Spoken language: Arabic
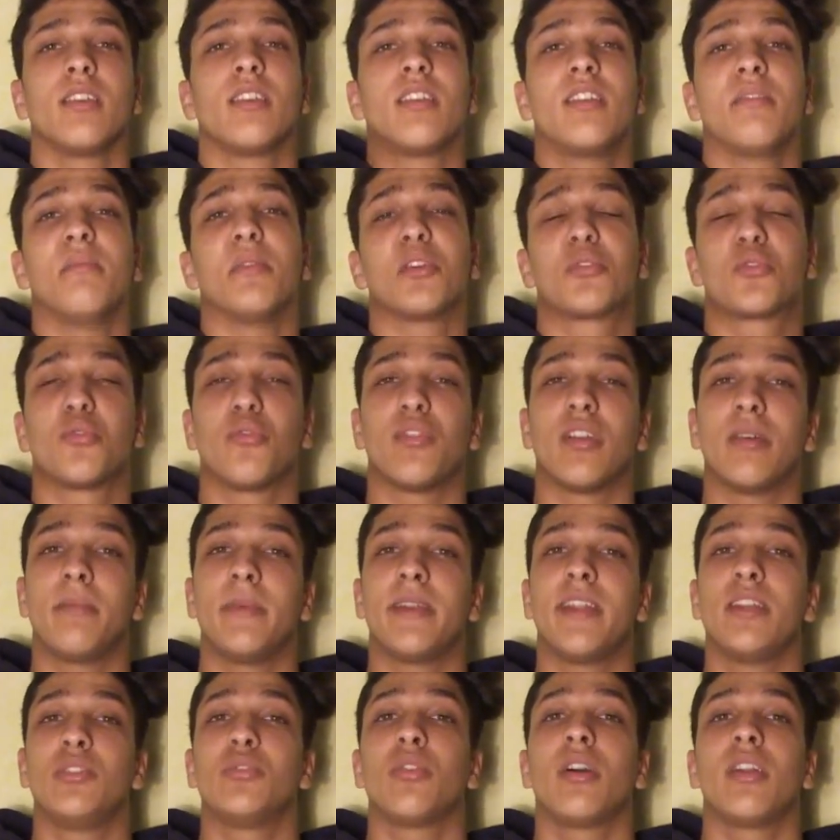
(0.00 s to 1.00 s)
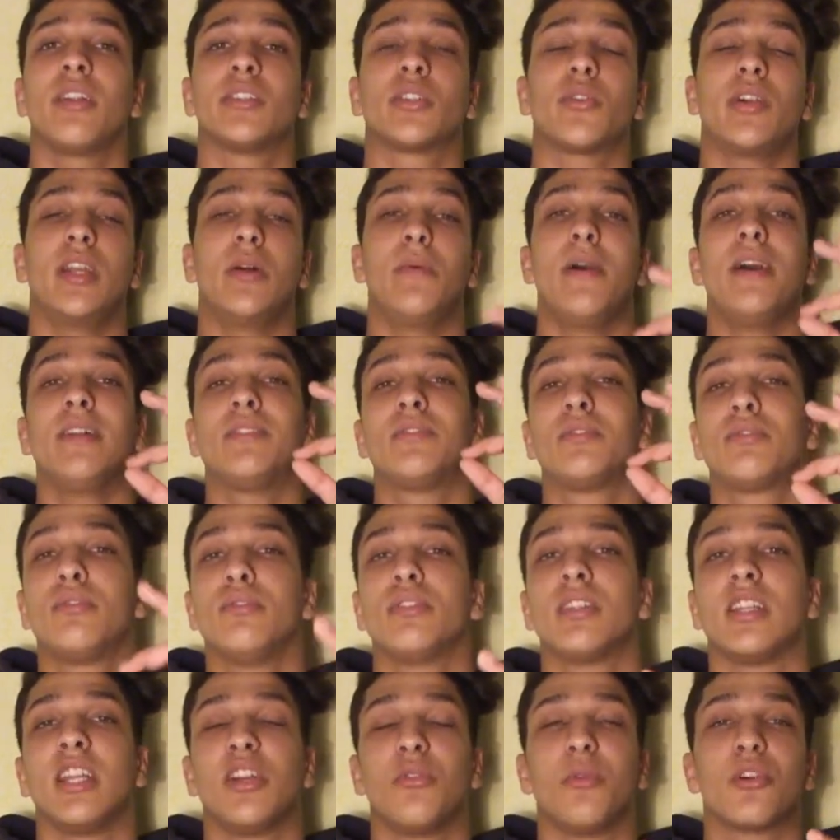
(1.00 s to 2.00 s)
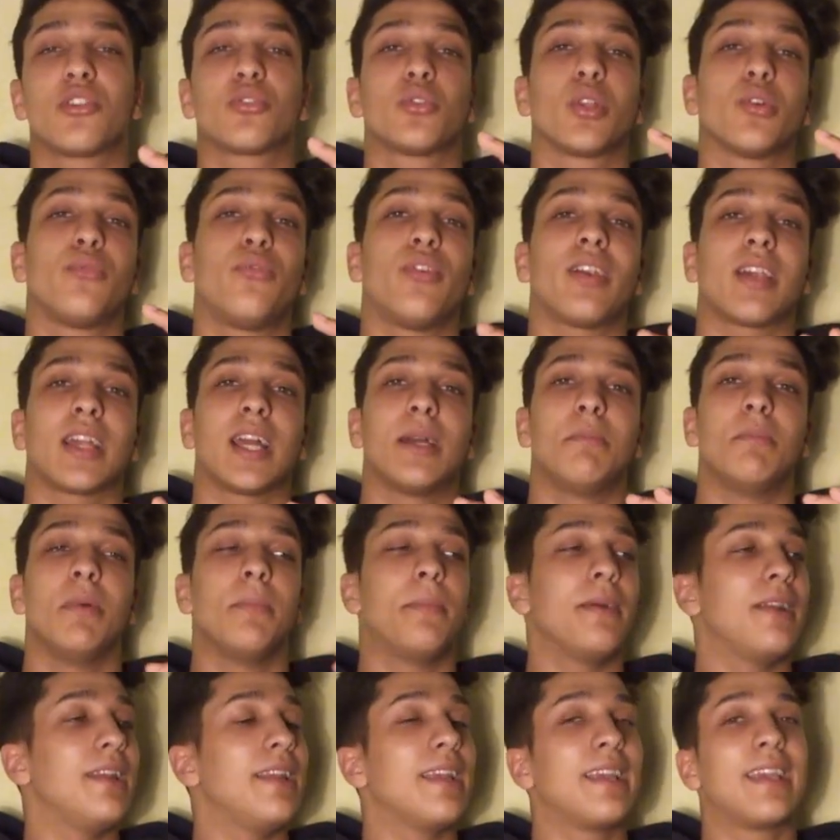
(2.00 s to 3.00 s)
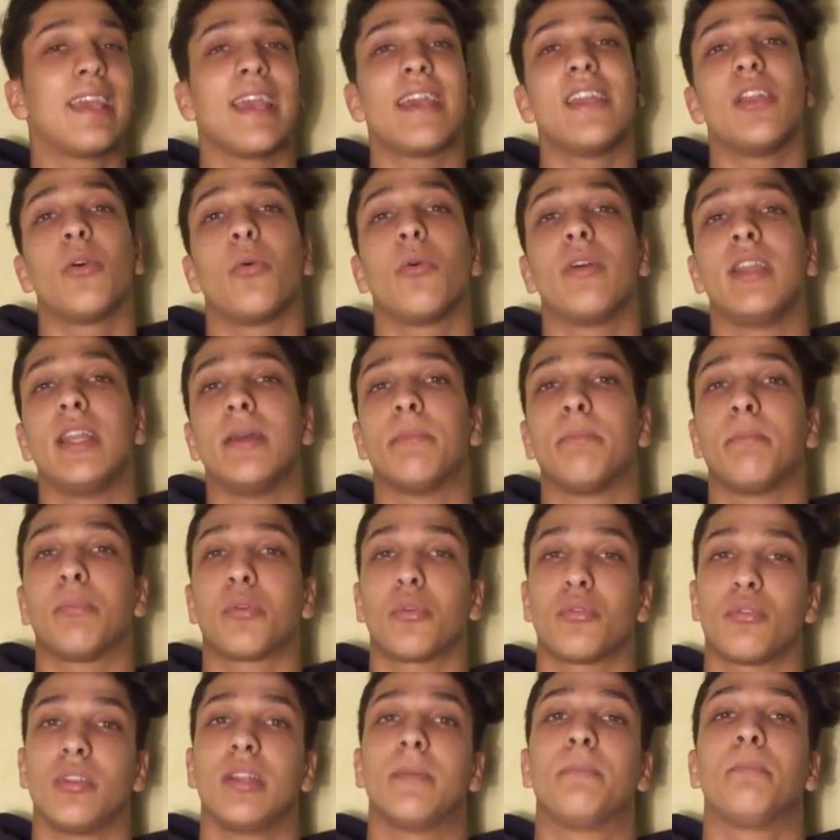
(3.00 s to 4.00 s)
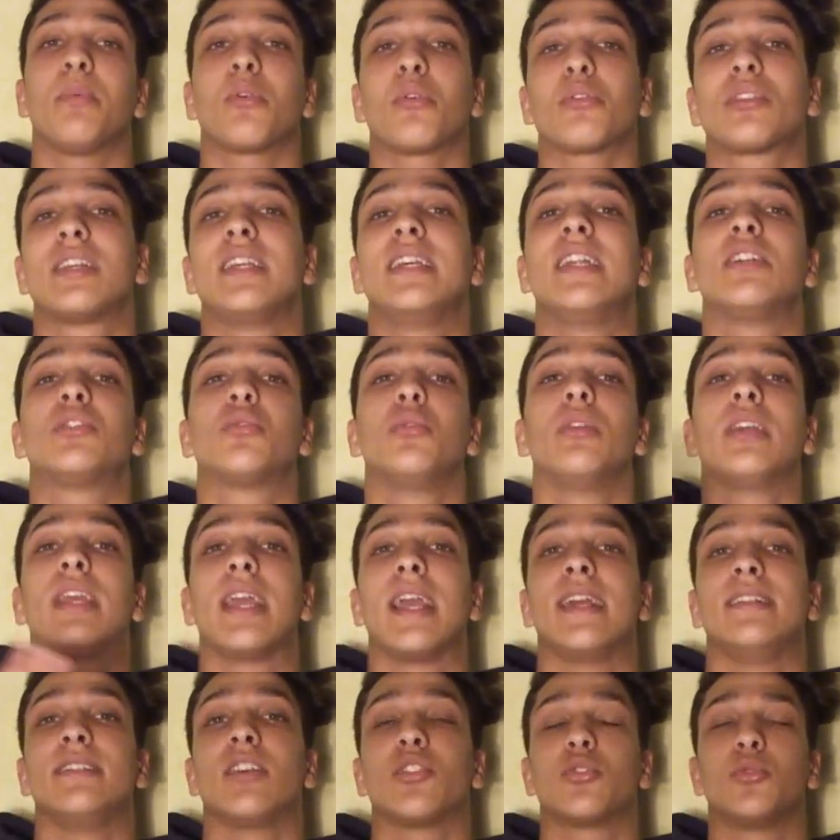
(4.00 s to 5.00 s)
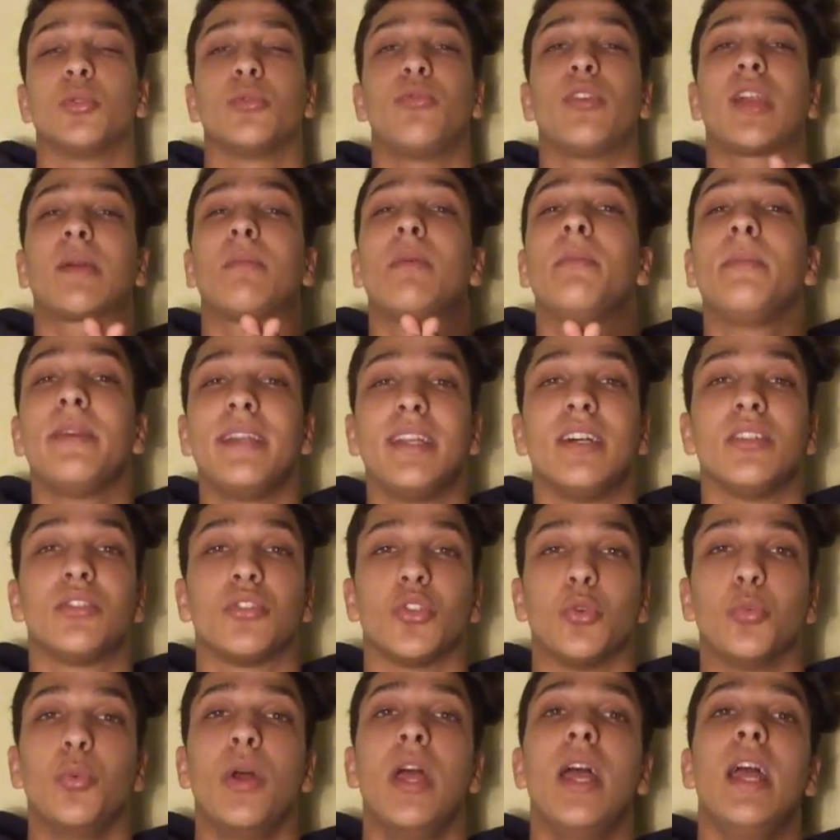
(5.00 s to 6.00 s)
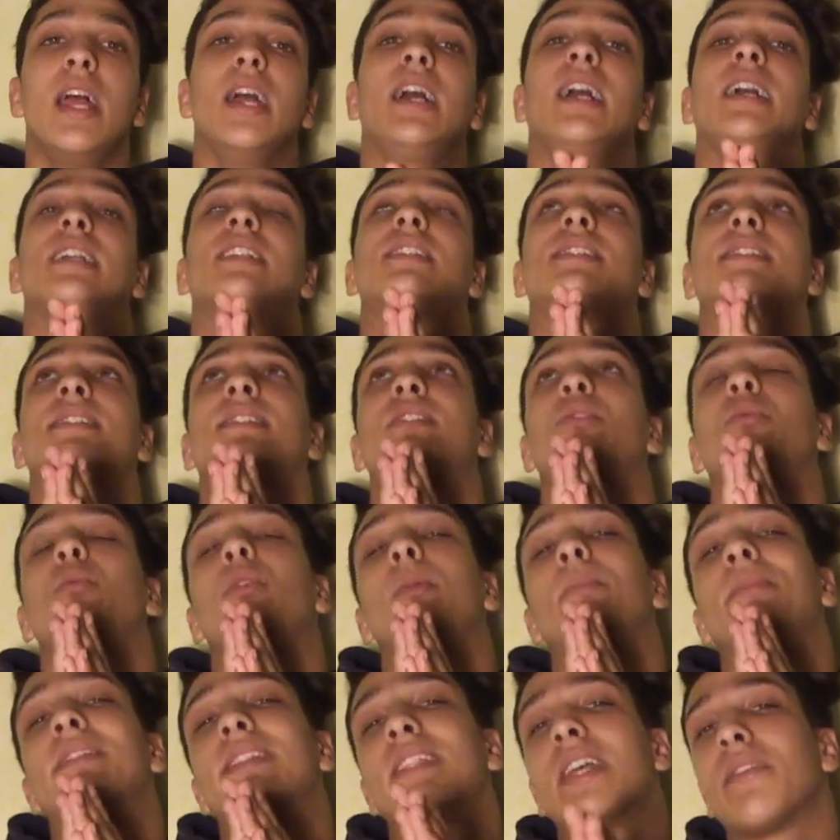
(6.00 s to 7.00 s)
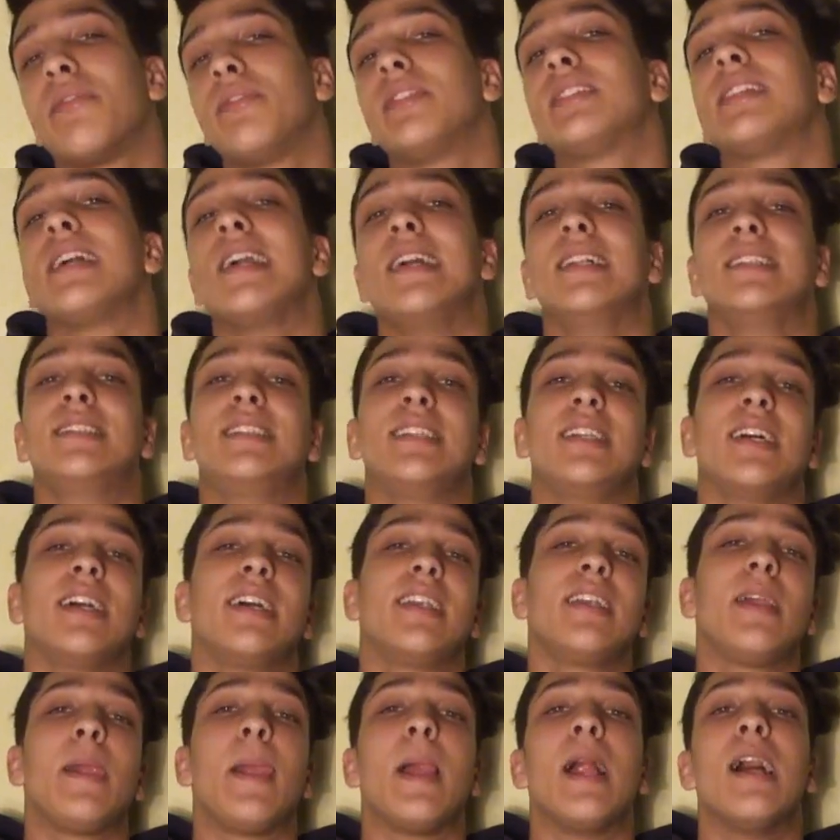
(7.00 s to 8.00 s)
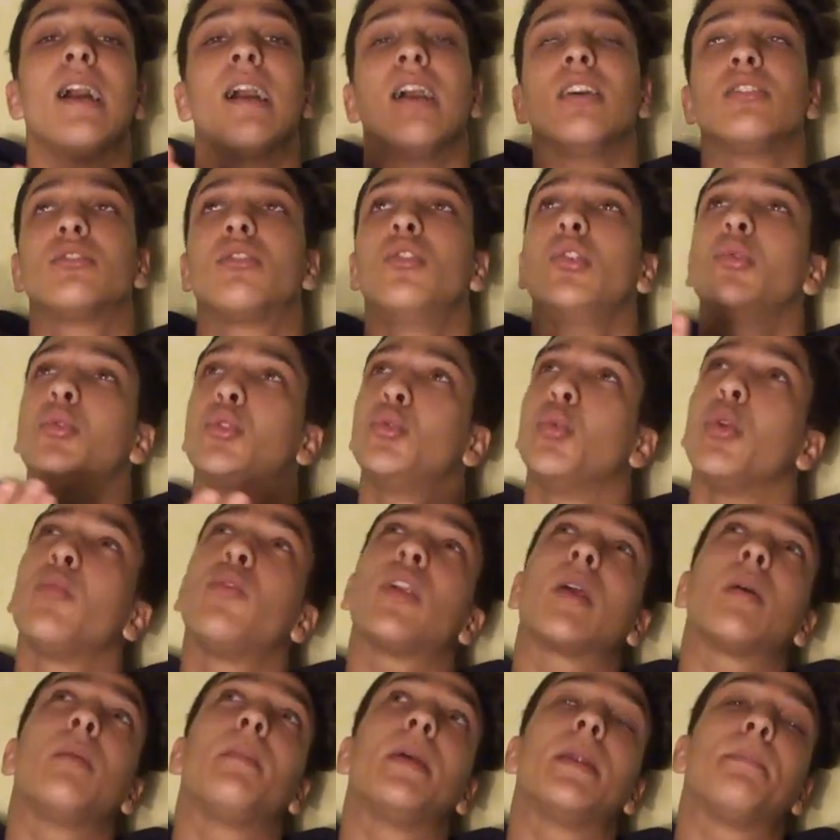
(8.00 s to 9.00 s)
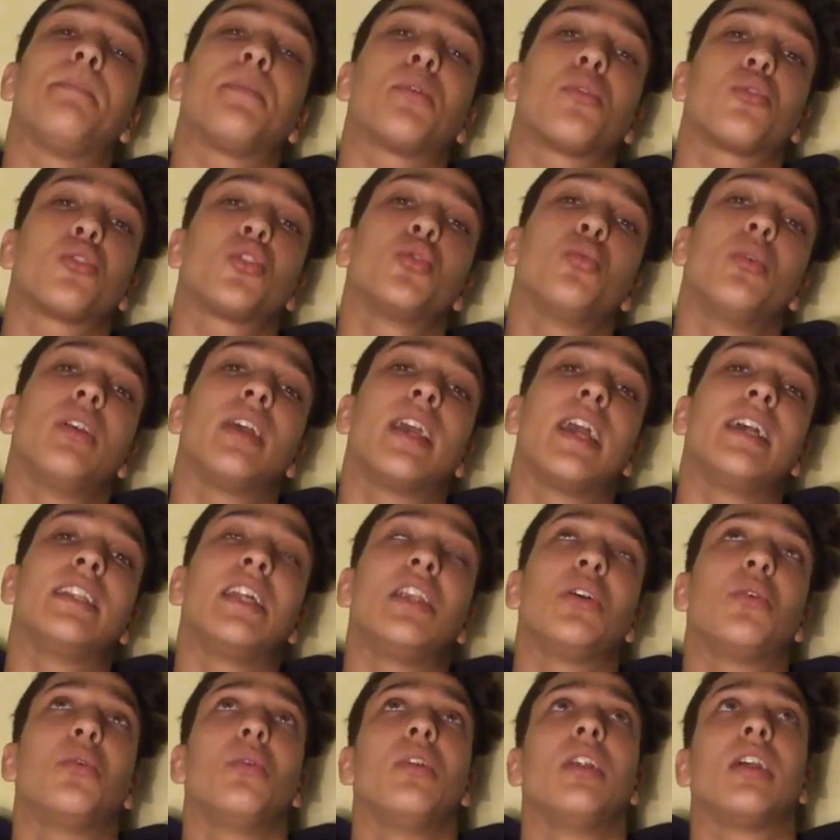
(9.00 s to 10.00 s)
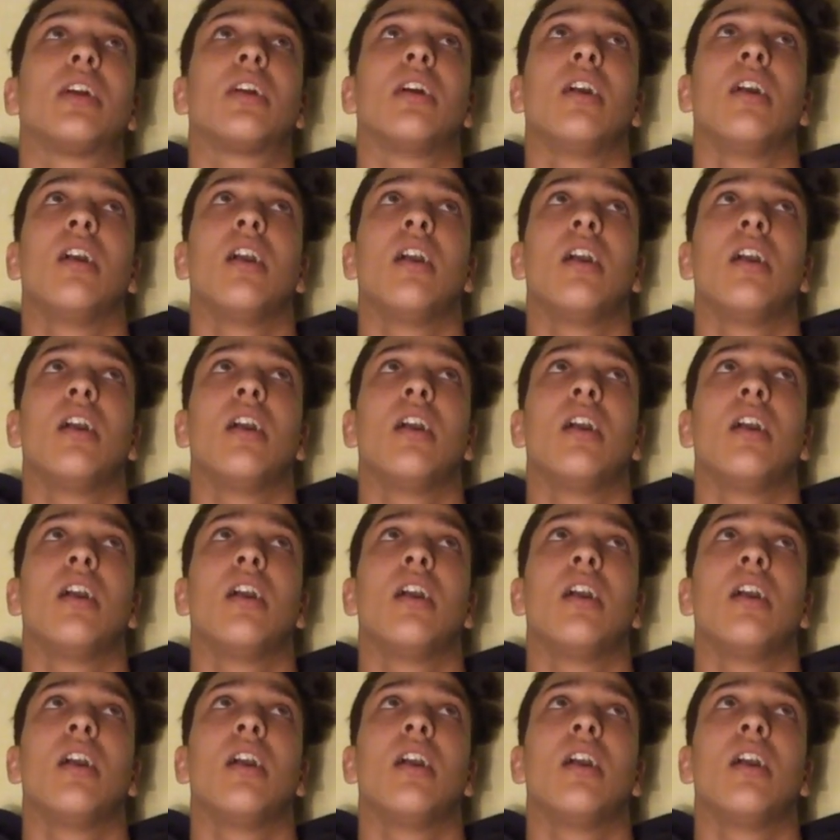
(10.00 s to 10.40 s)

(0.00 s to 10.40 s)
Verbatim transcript: كيف ما شفتوا في لامينيزو غنهضروا على واحد السوجي اللي هو شنو الفرق ما بين الكاينر ولا البروتينات والكاينر شنو الفرق ما بيناتهم حيت تسول بزاف نتاع الدراري اش تقول شنو الفرق ما بين البروتين والكاينر يقول لك